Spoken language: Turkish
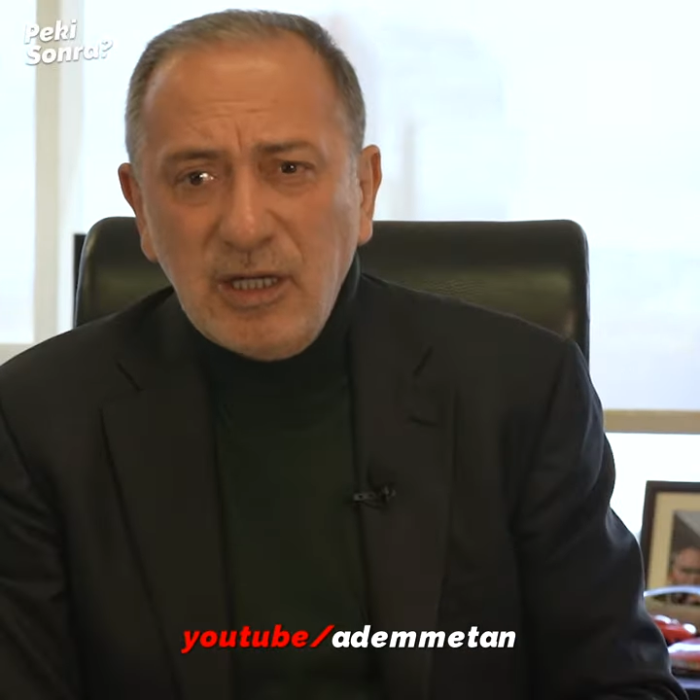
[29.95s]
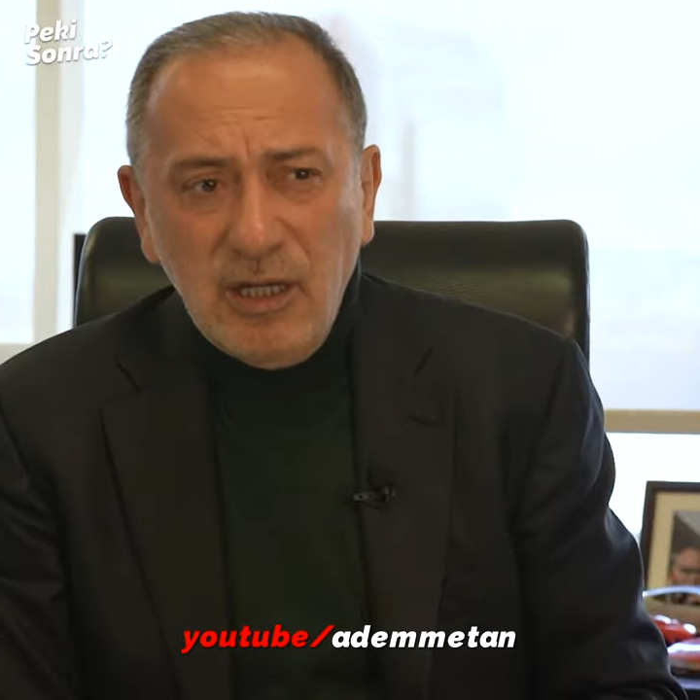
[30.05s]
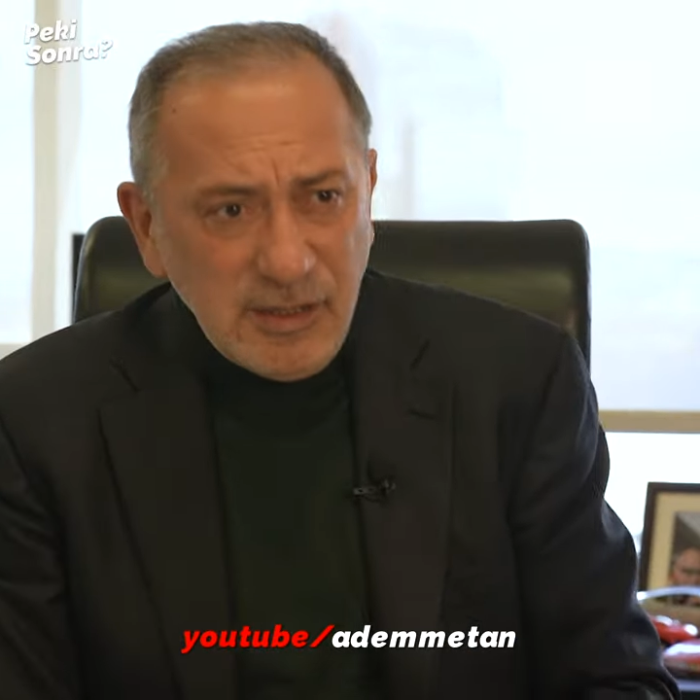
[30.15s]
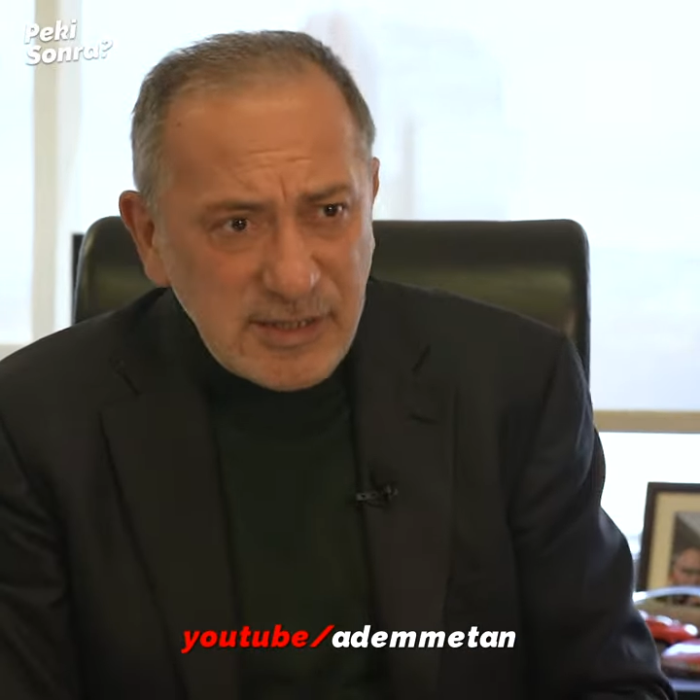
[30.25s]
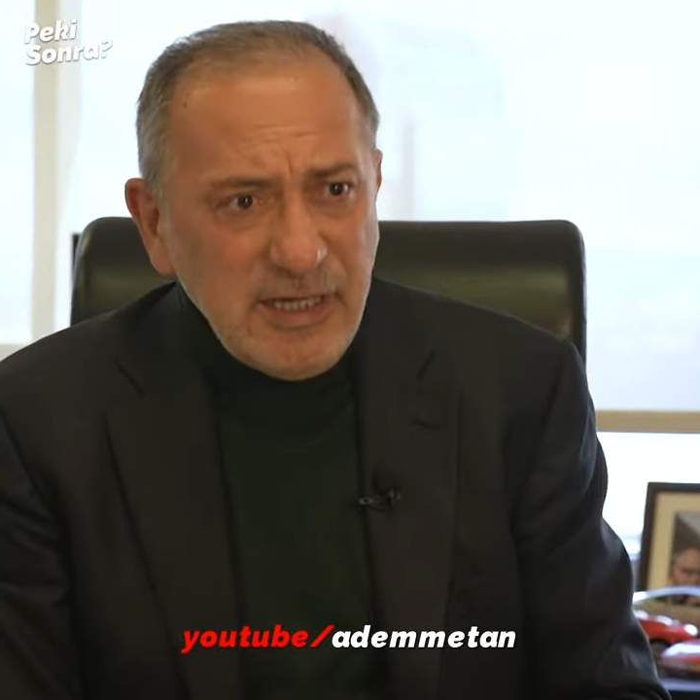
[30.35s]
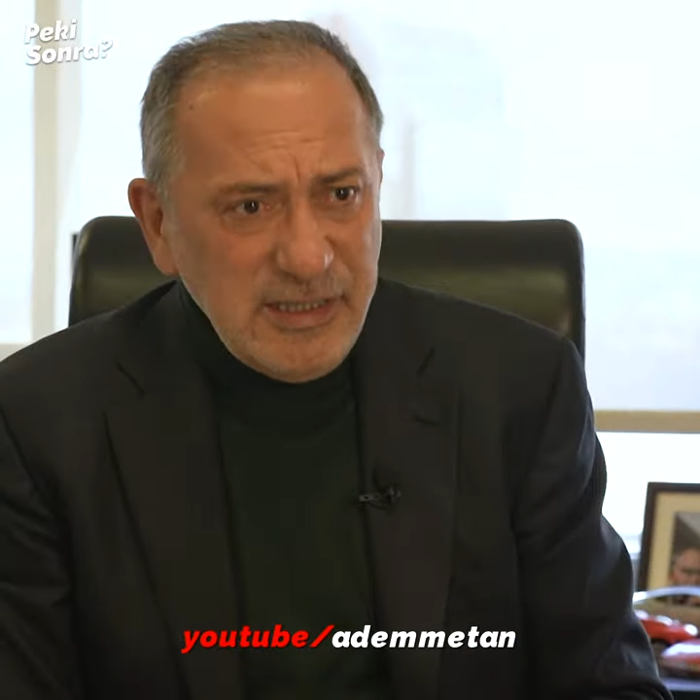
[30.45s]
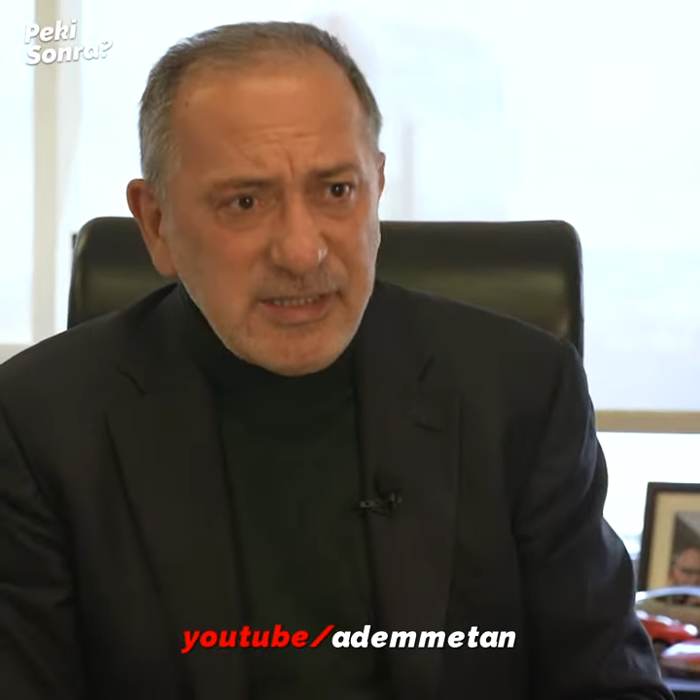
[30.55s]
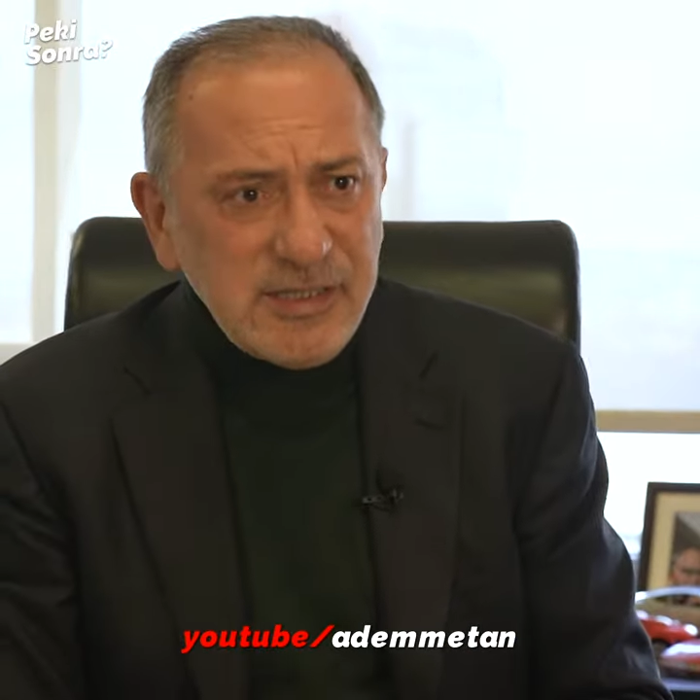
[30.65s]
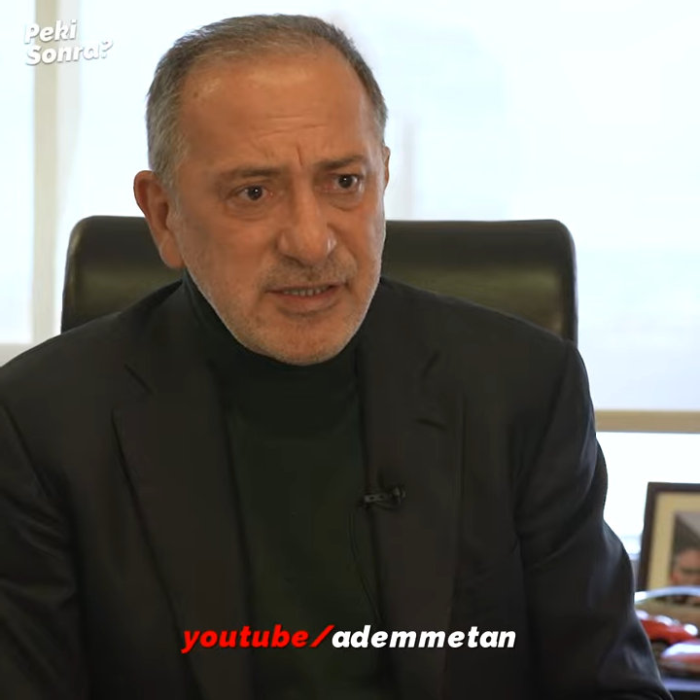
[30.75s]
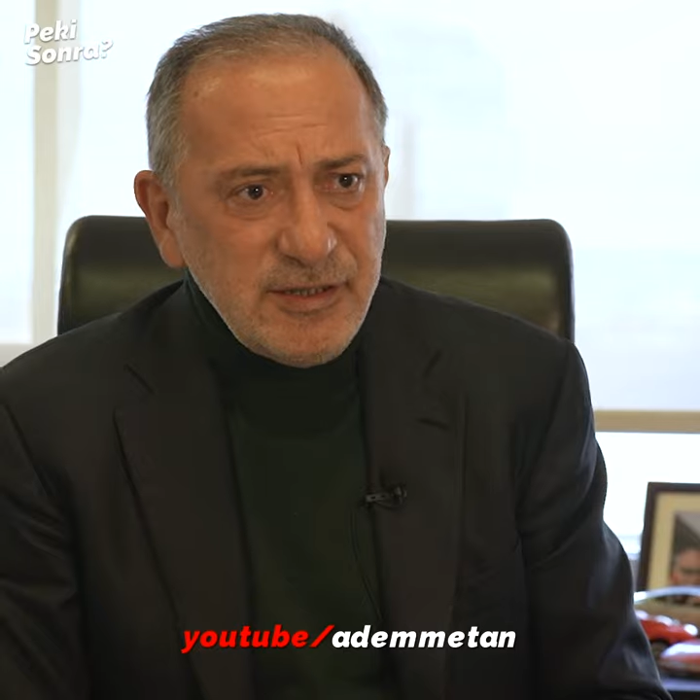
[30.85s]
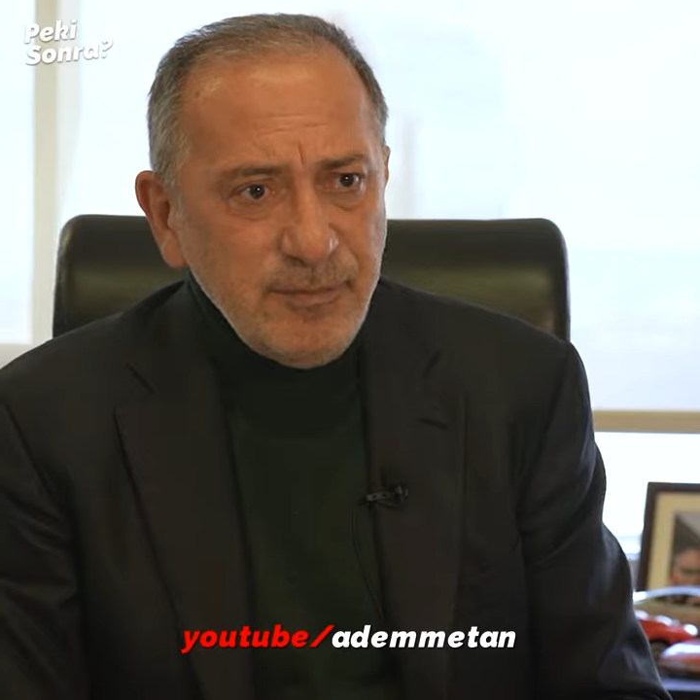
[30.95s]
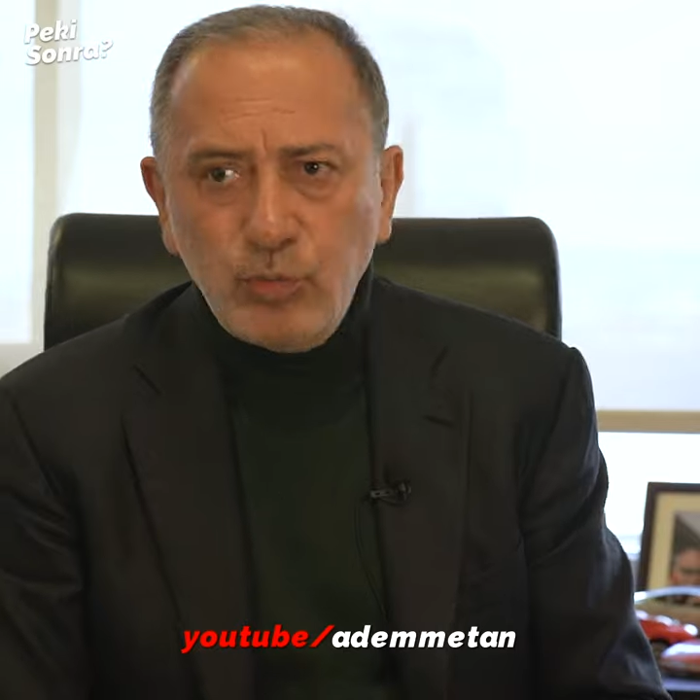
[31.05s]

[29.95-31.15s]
Galatasaray Lisesi